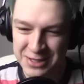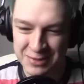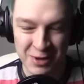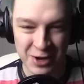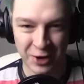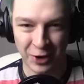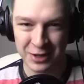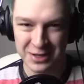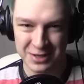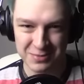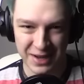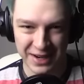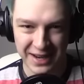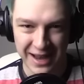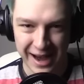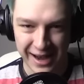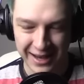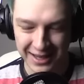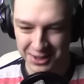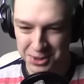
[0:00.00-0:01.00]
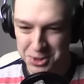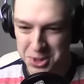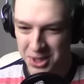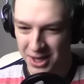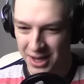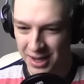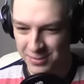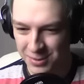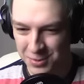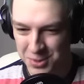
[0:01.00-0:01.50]
ihr müsst mir doch nicht immer Nachrichten
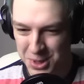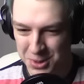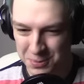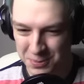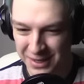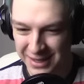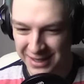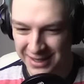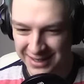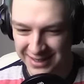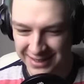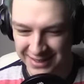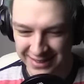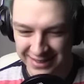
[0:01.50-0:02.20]
schreiben im Spiel,